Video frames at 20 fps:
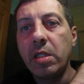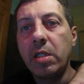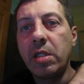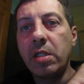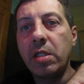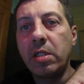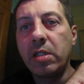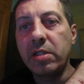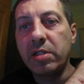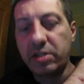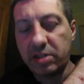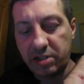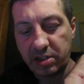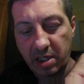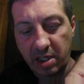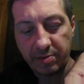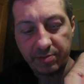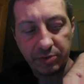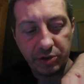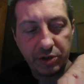z e,
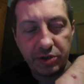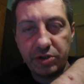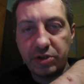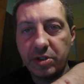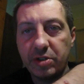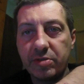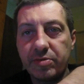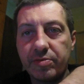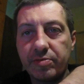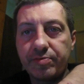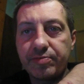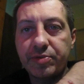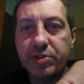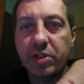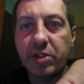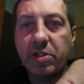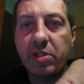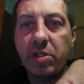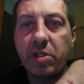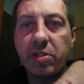sami się
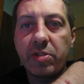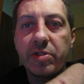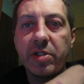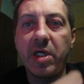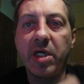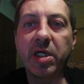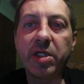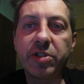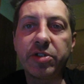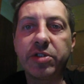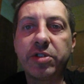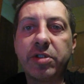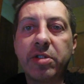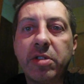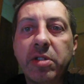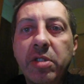przekonać